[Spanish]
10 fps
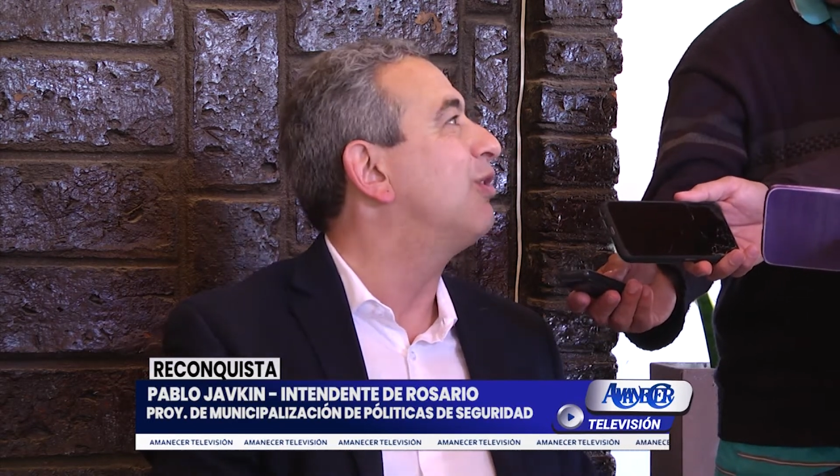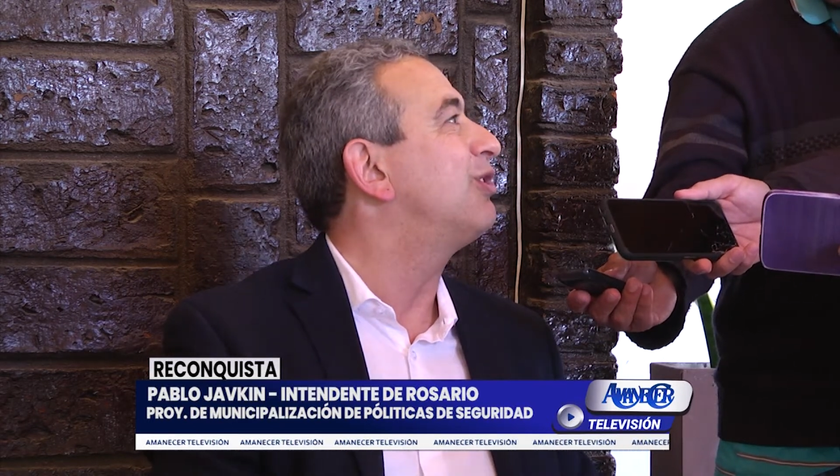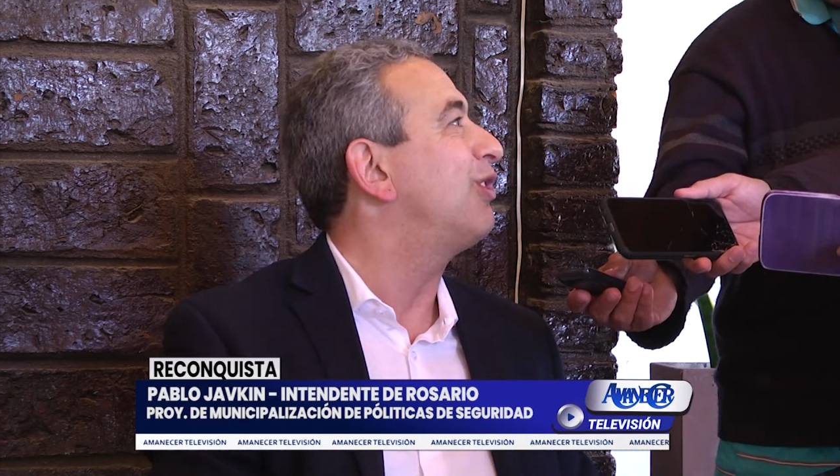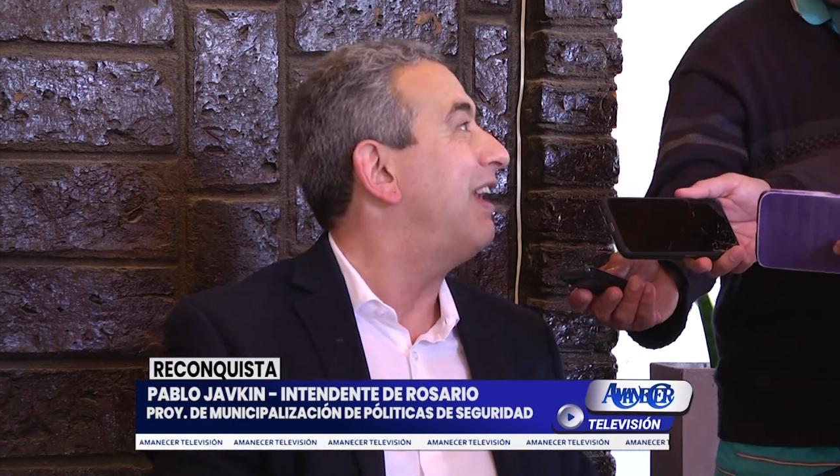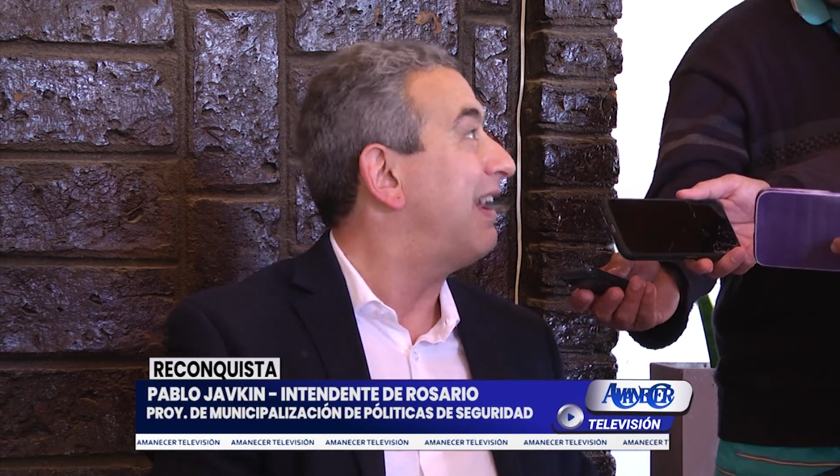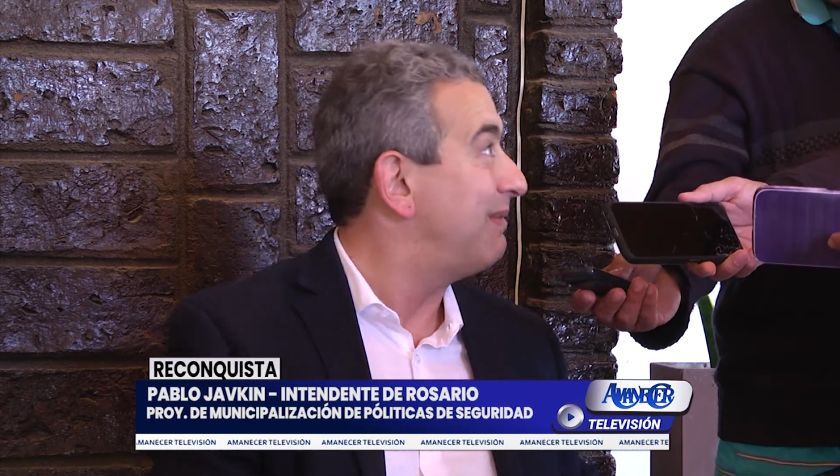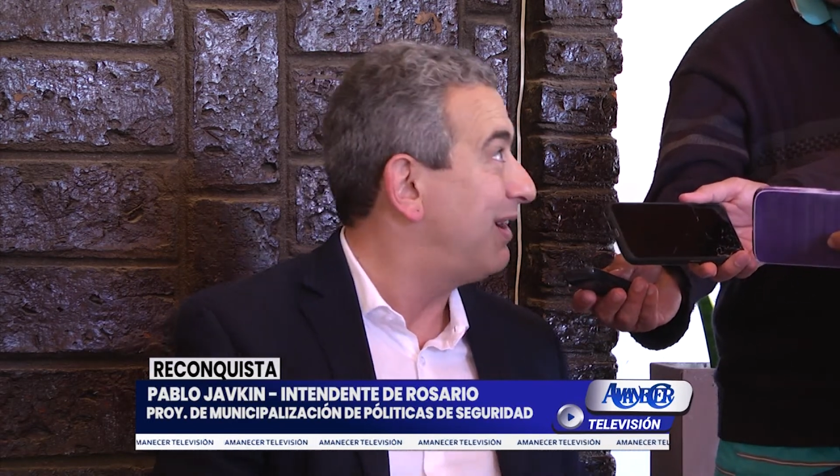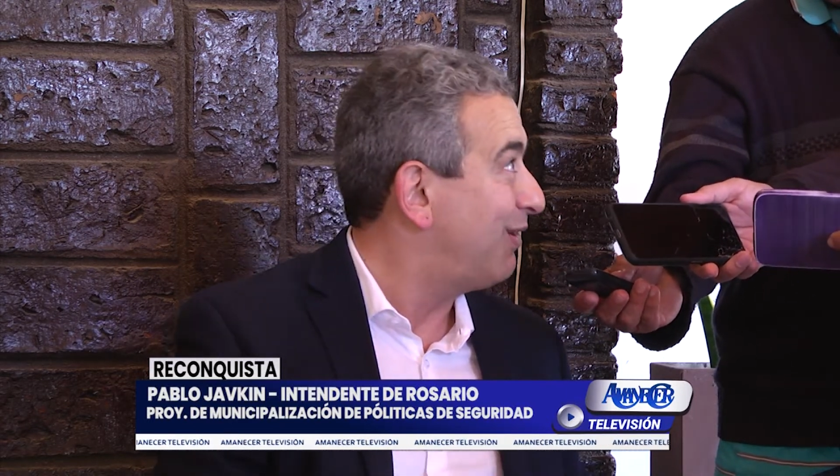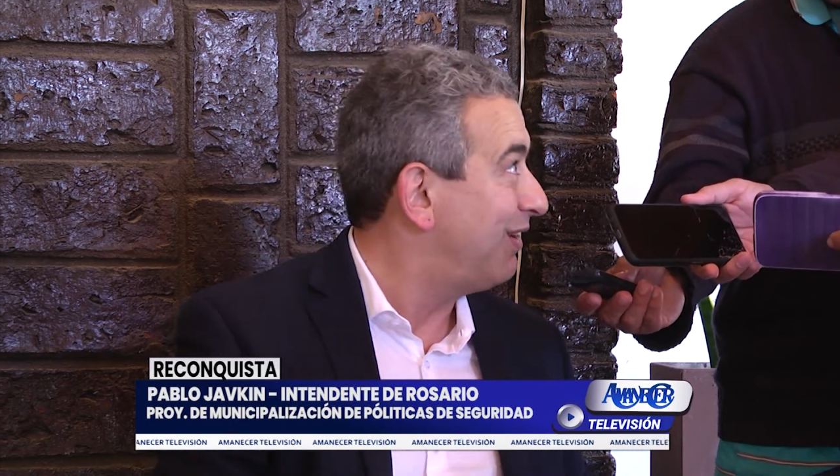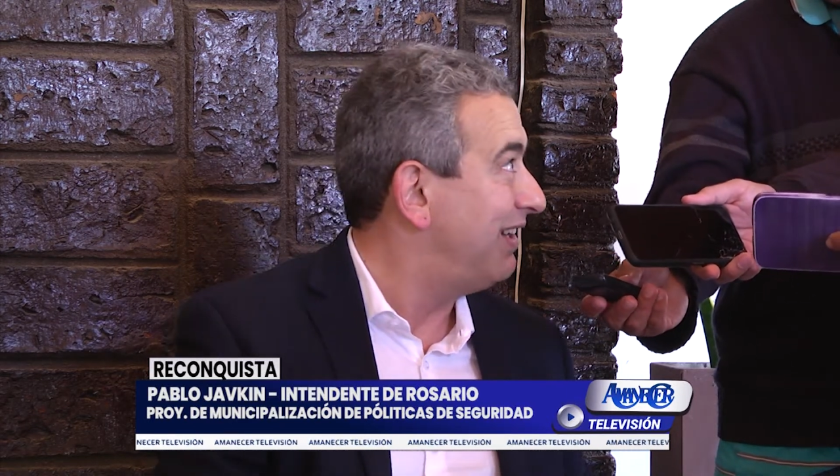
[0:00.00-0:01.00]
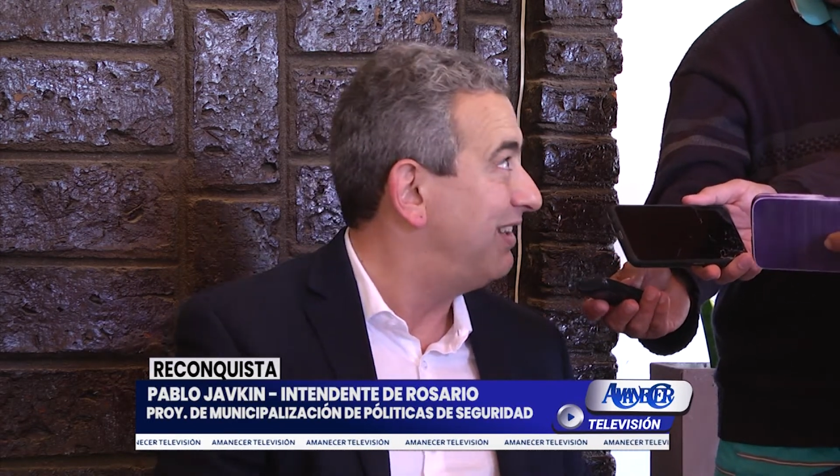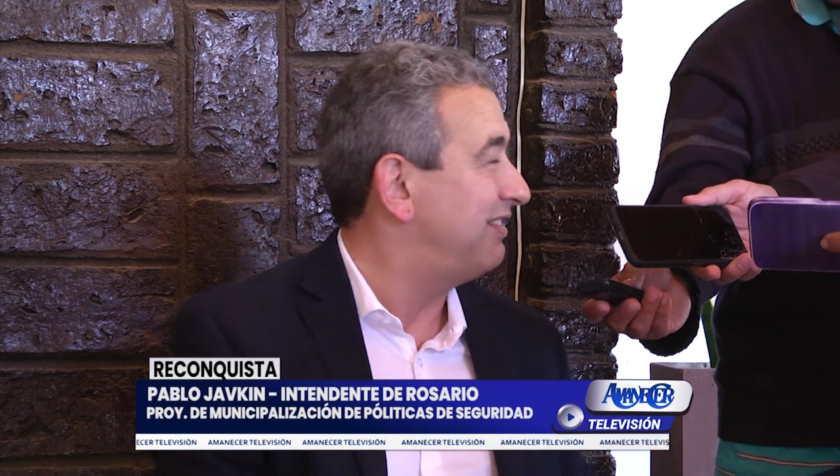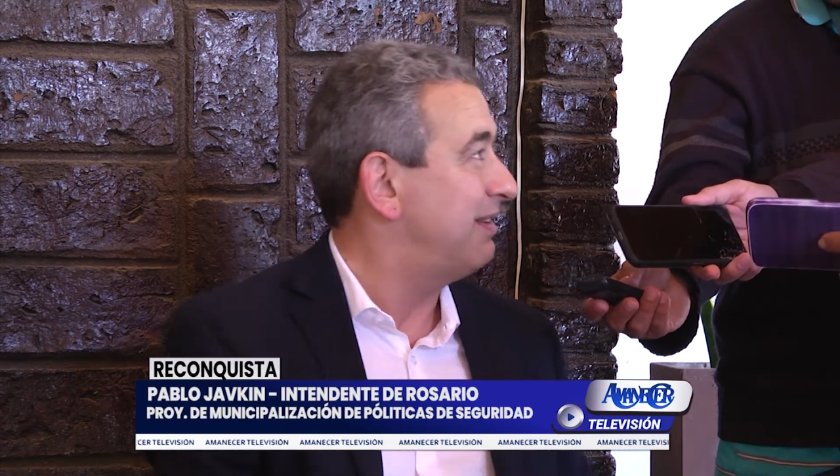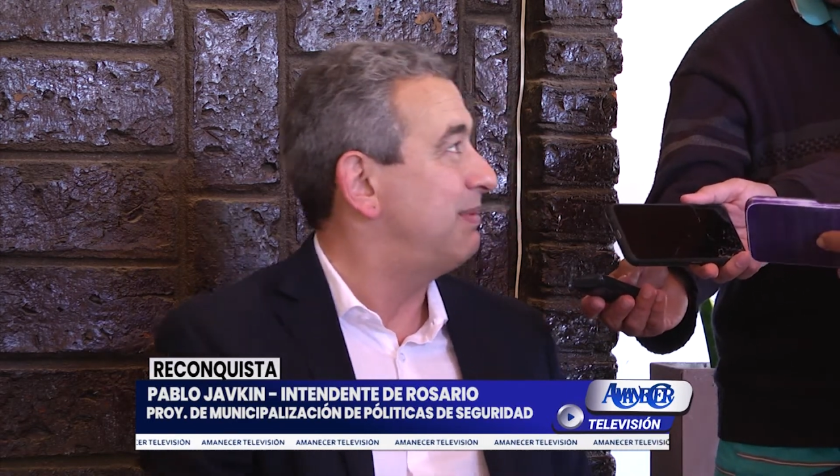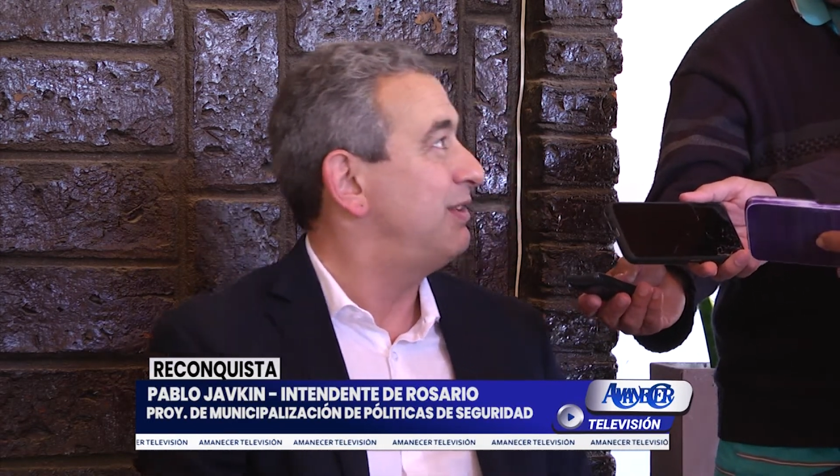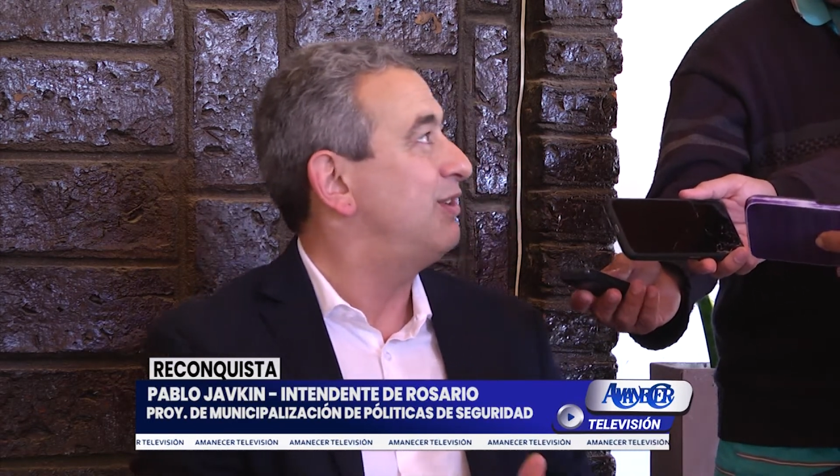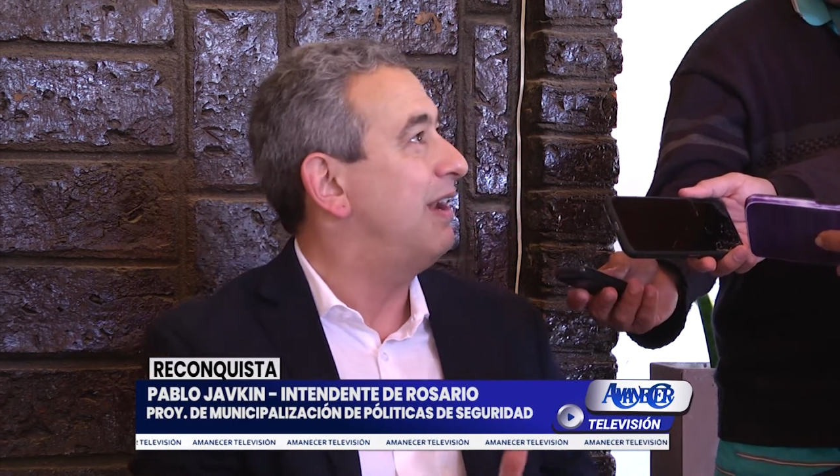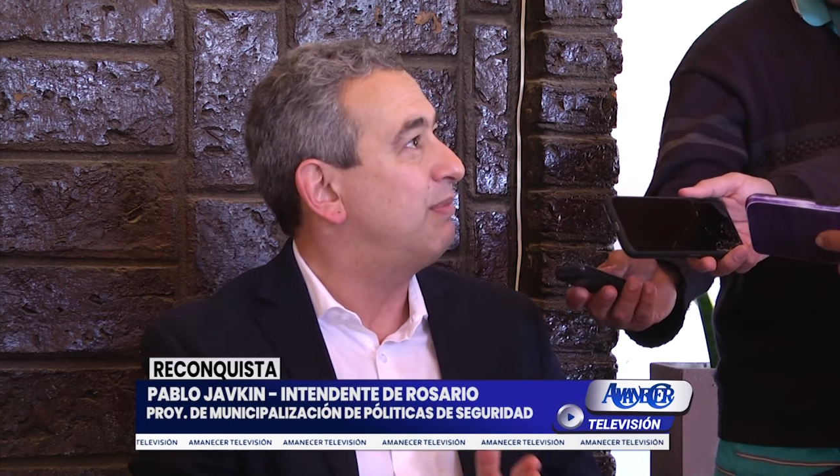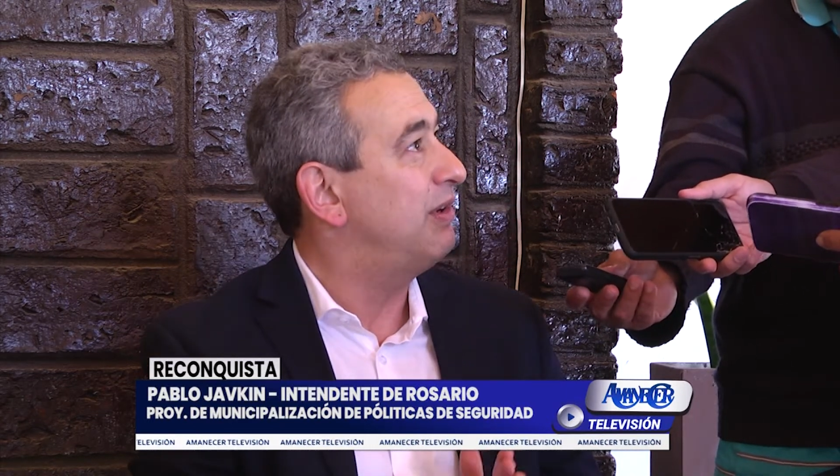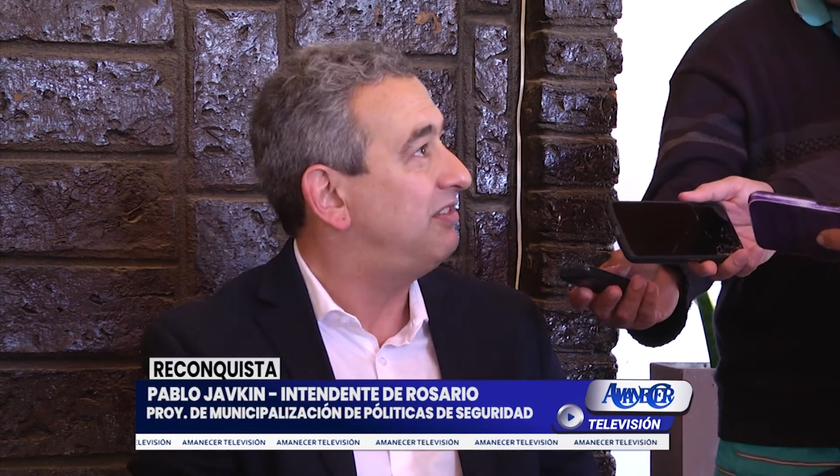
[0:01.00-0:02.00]
controlar mejor el desempeño de
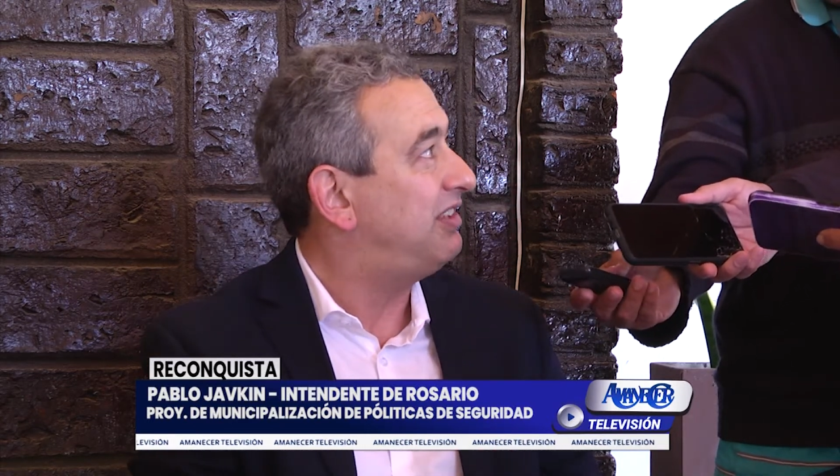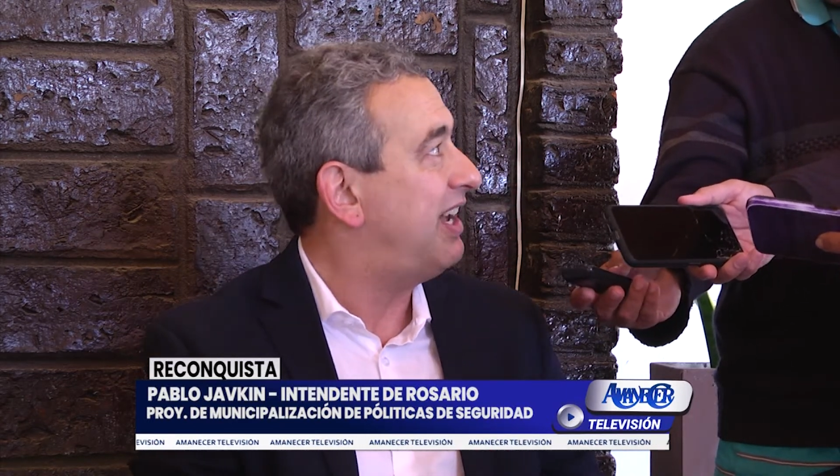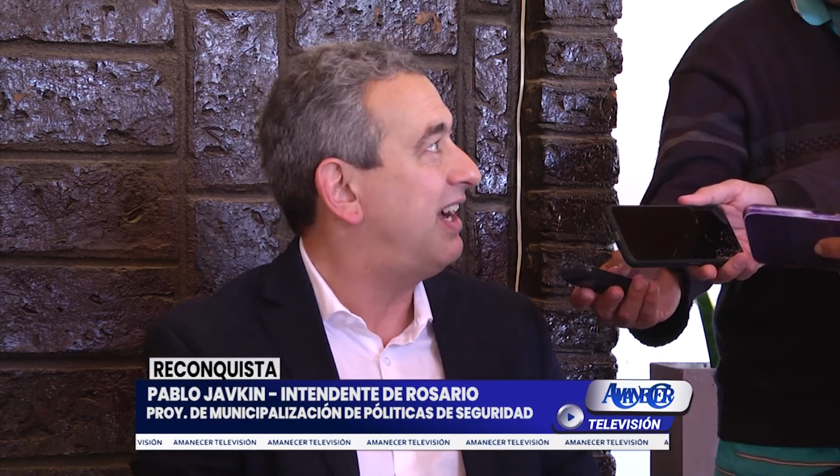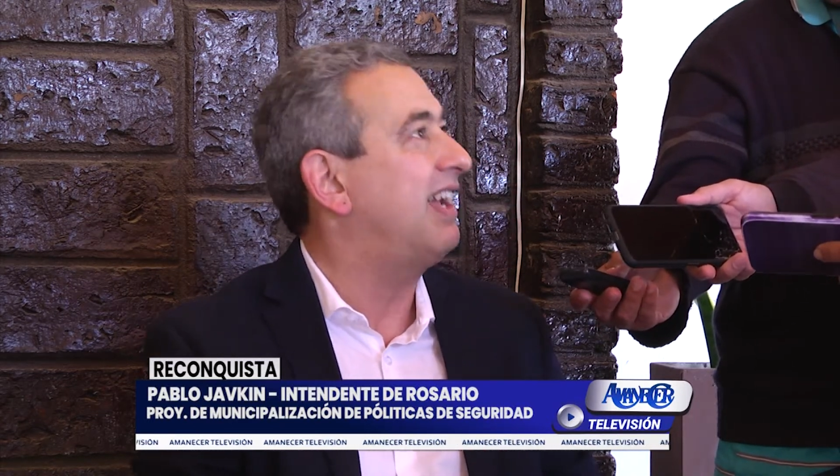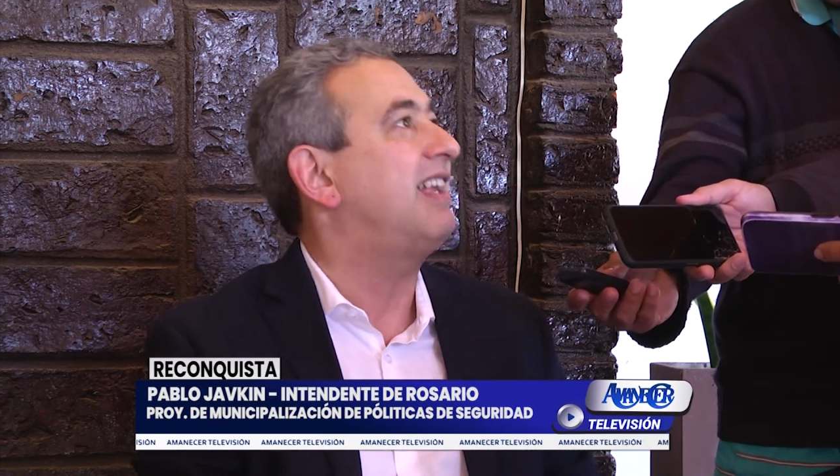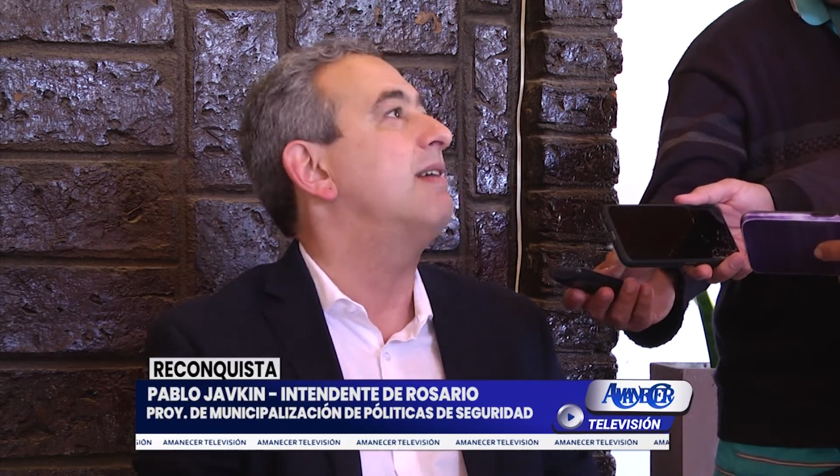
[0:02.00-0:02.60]
la policía que